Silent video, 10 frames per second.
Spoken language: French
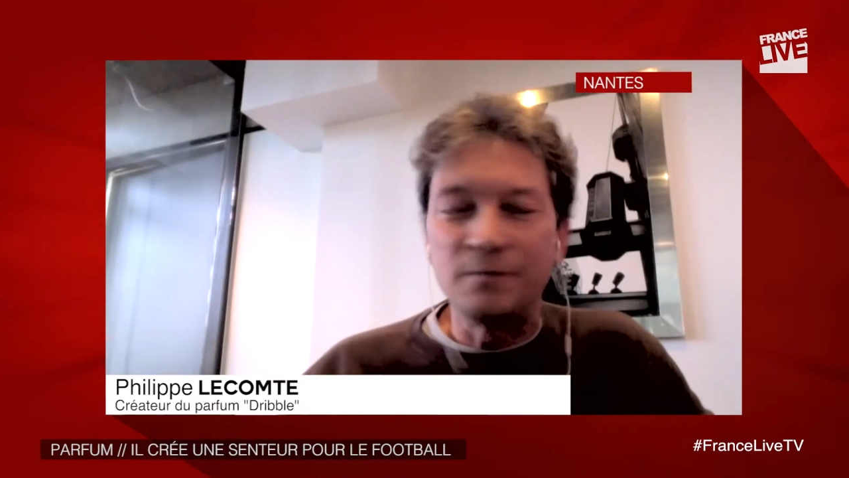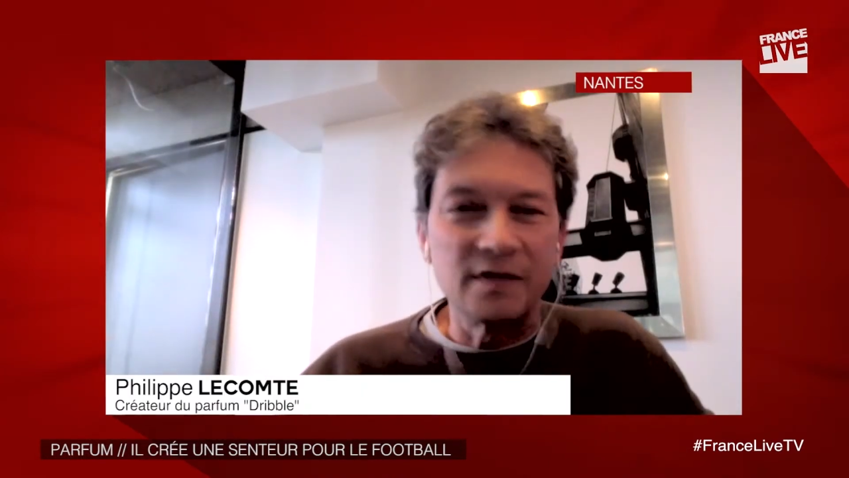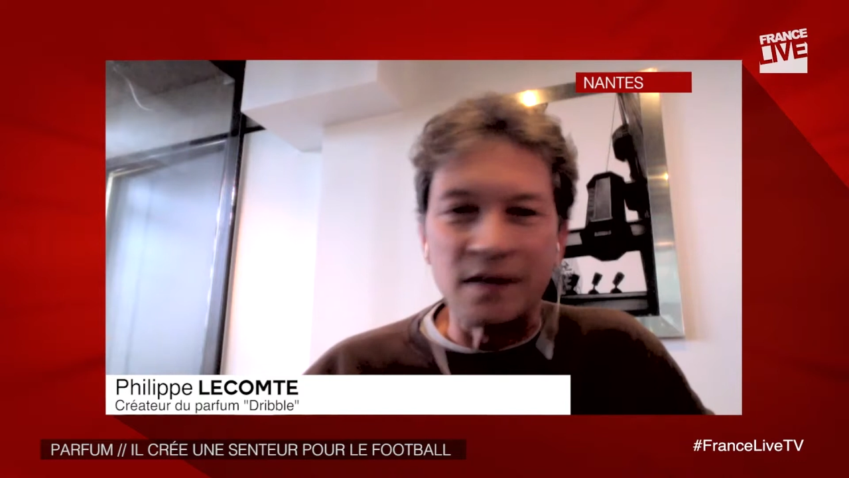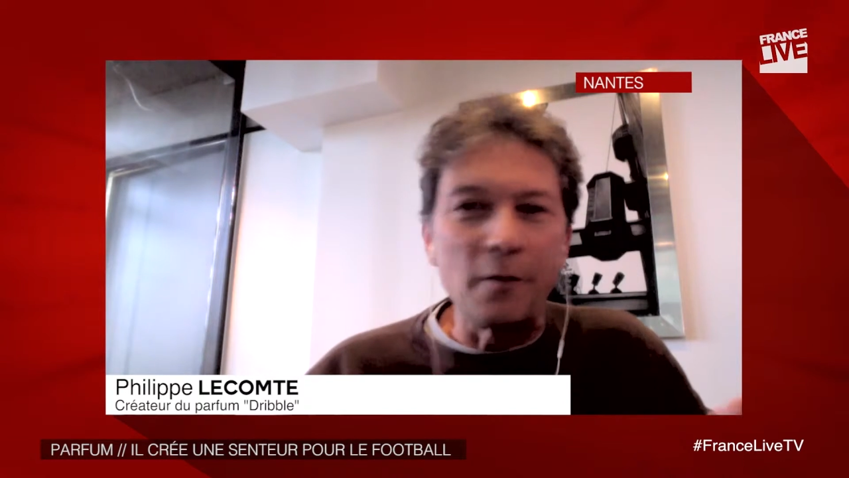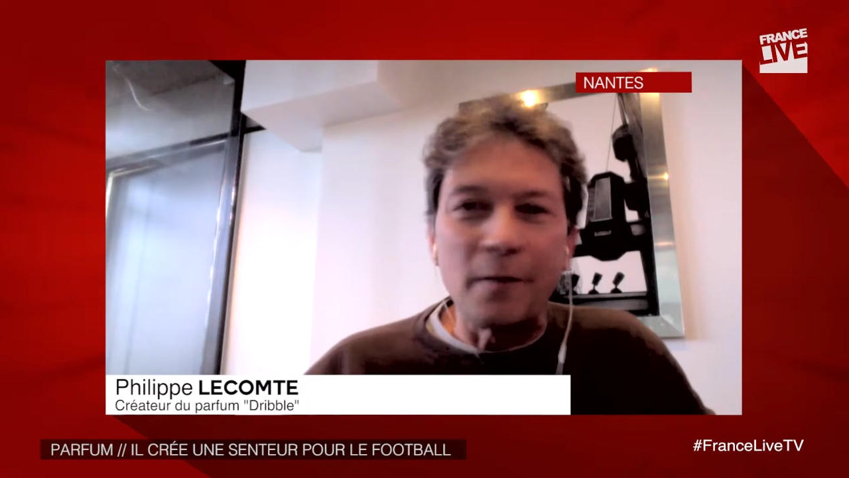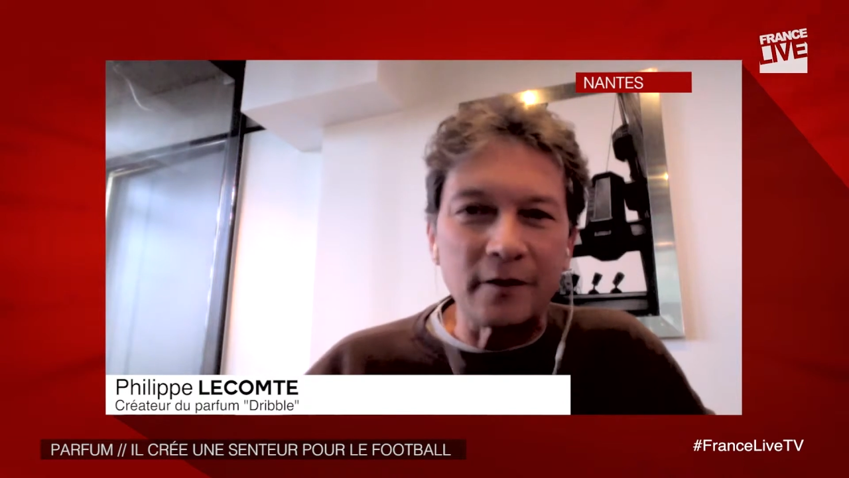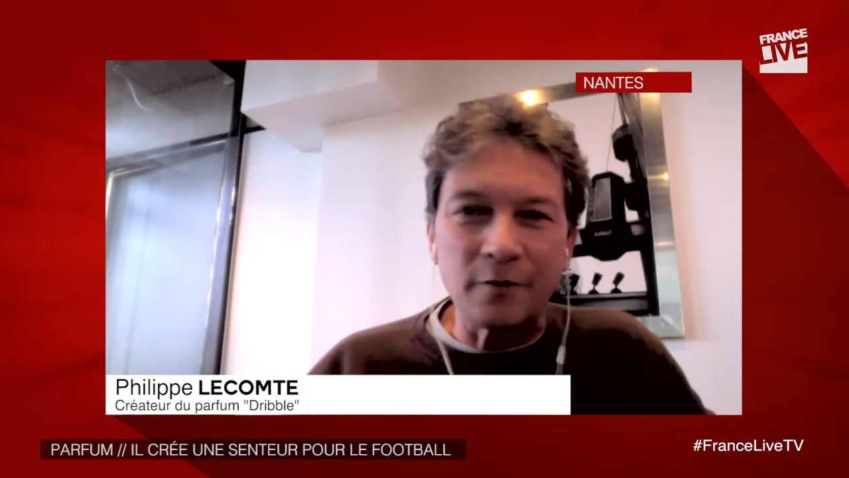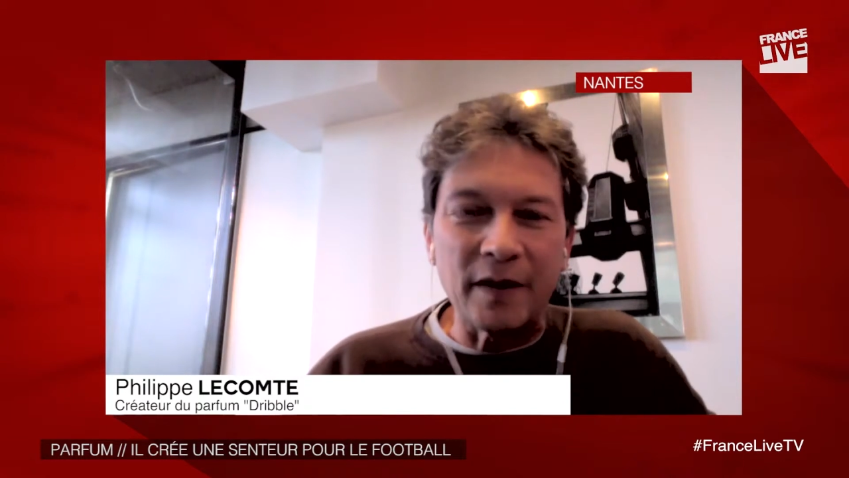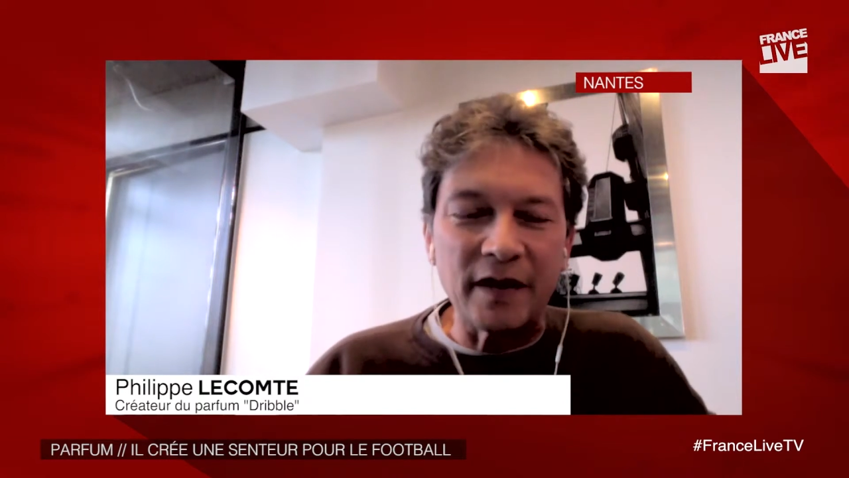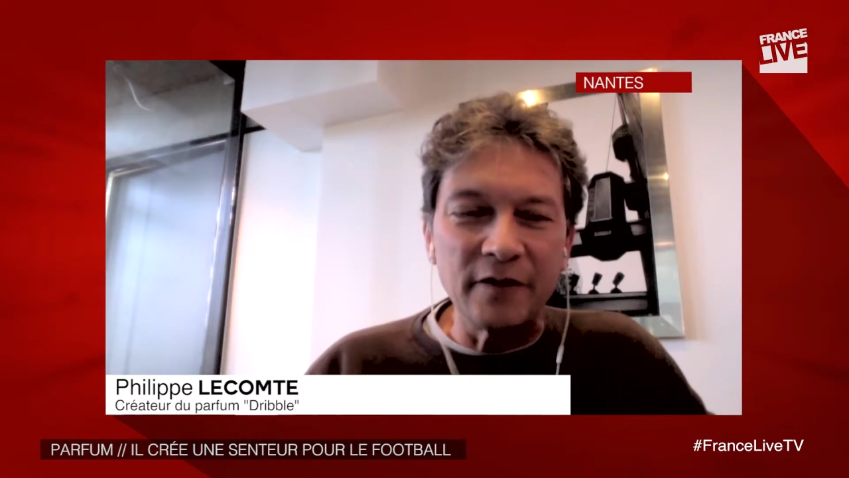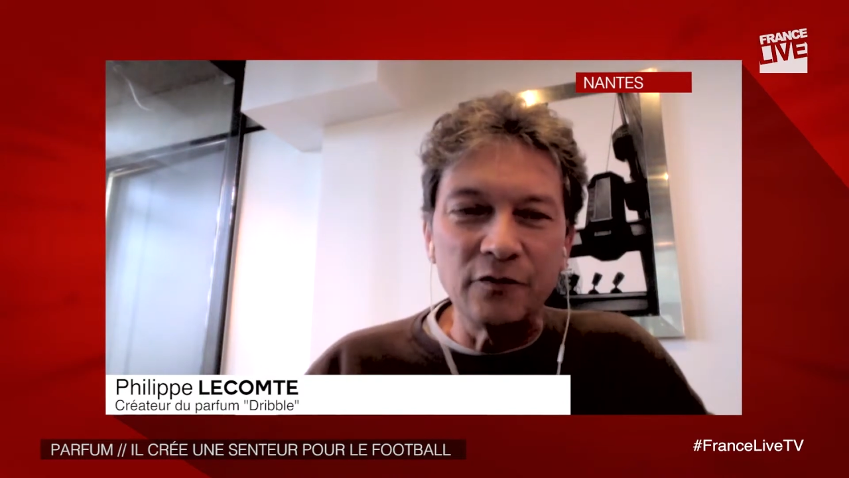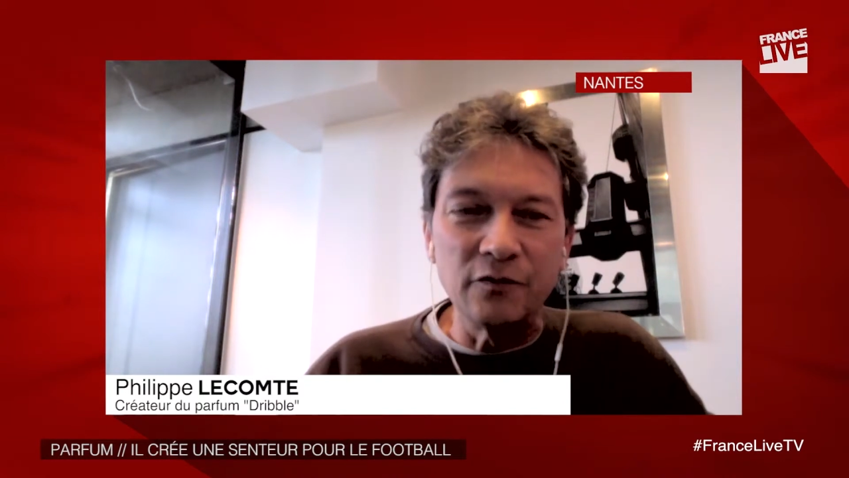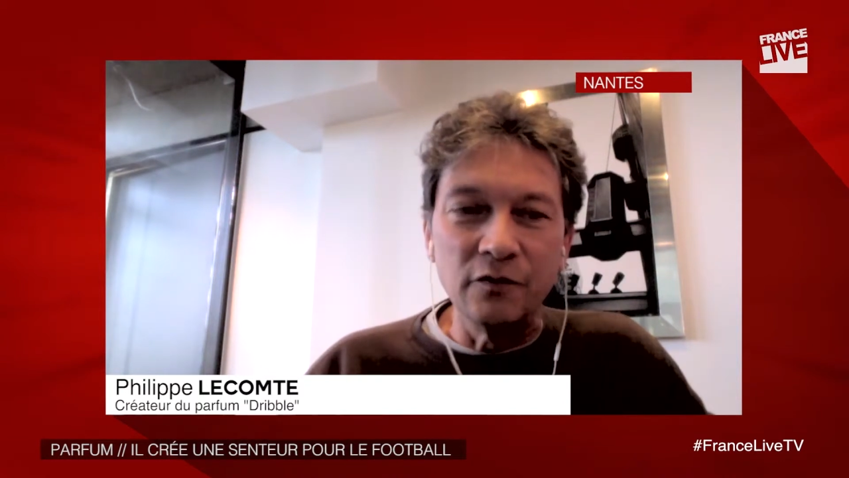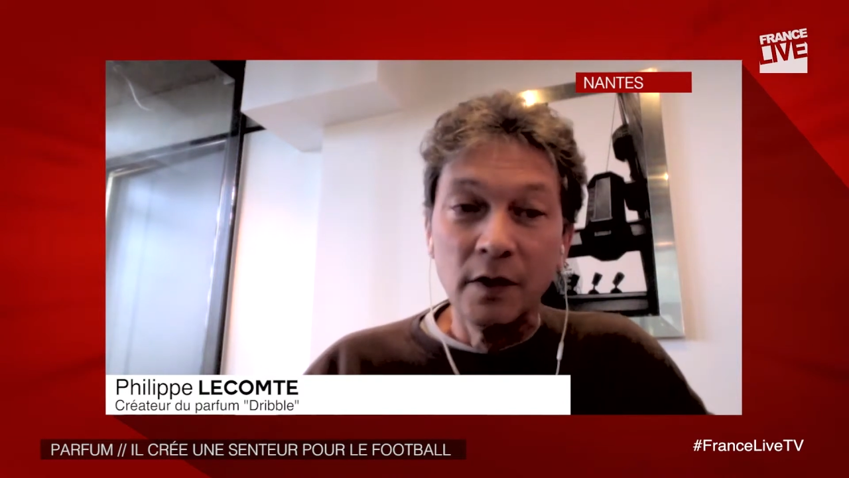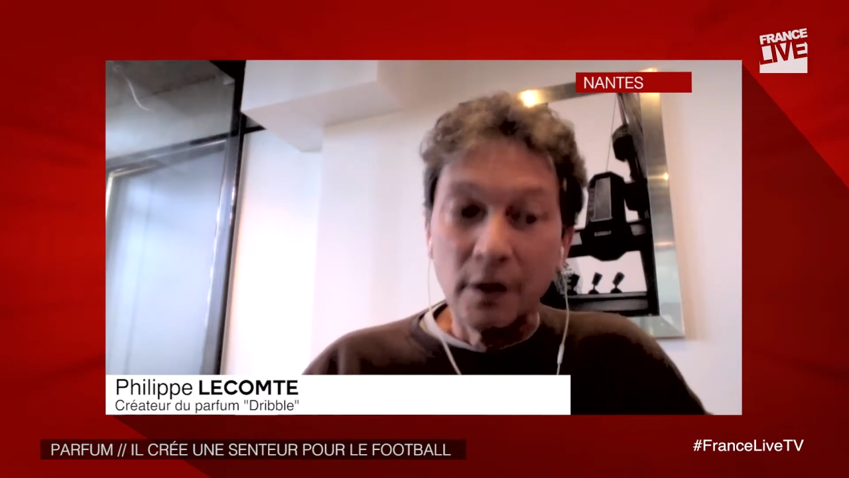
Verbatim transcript: ça peut pas être pareil du tout.